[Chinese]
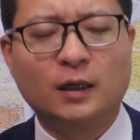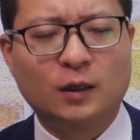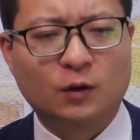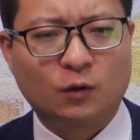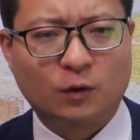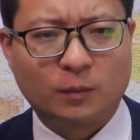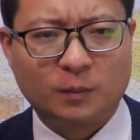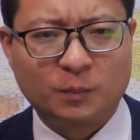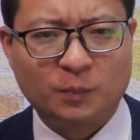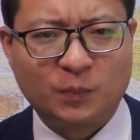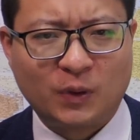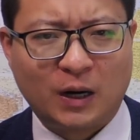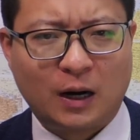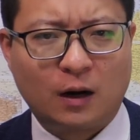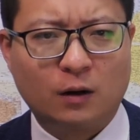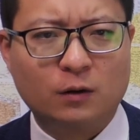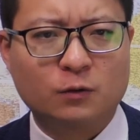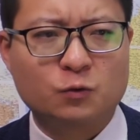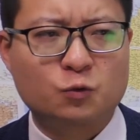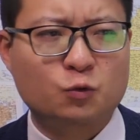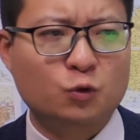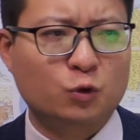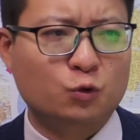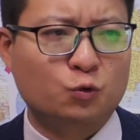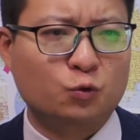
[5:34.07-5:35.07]
我们不
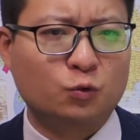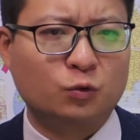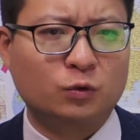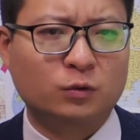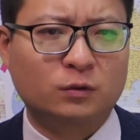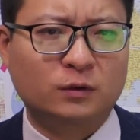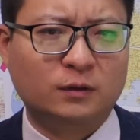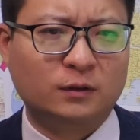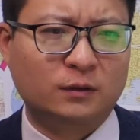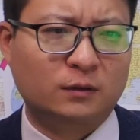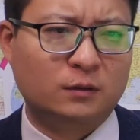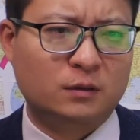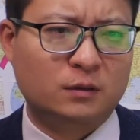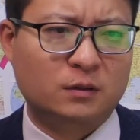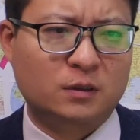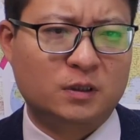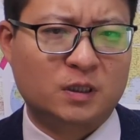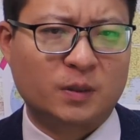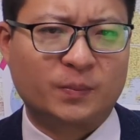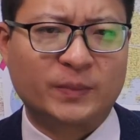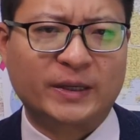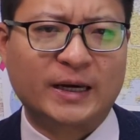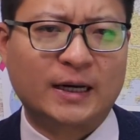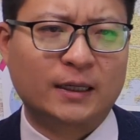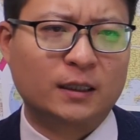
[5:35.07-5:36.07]
好做出
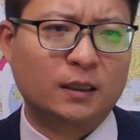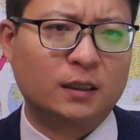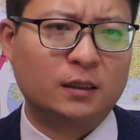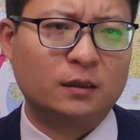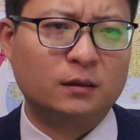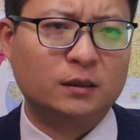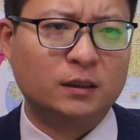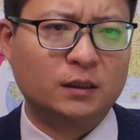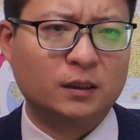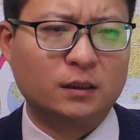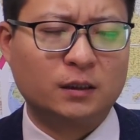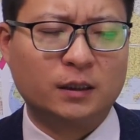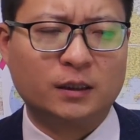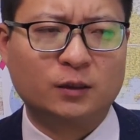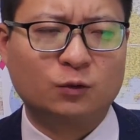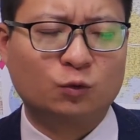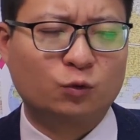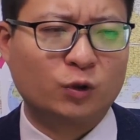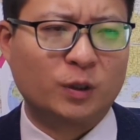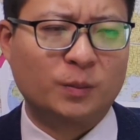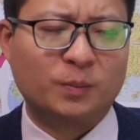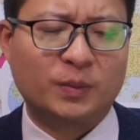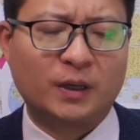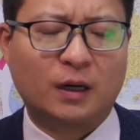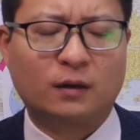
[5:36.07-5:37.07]
怎么样的应
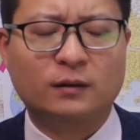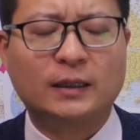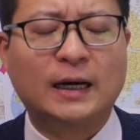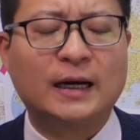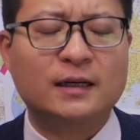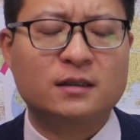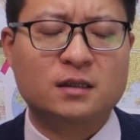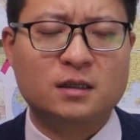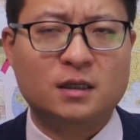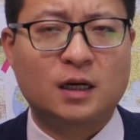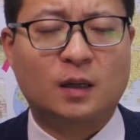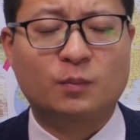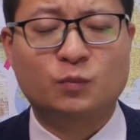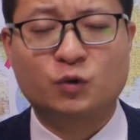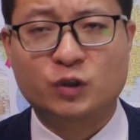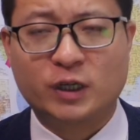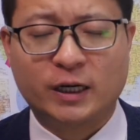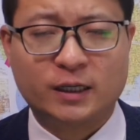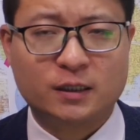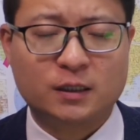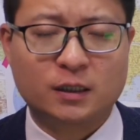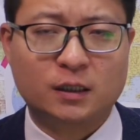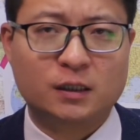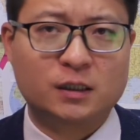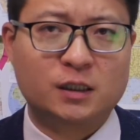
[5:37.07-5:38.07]
对表态，至少目
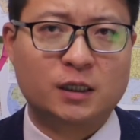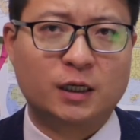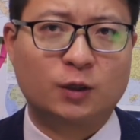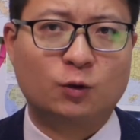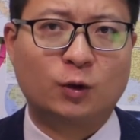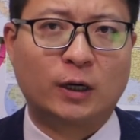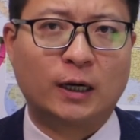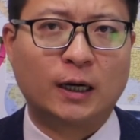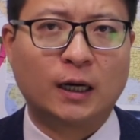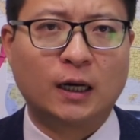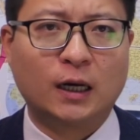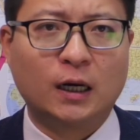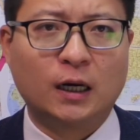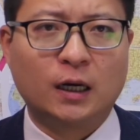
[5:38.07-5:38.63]
前这个阶段，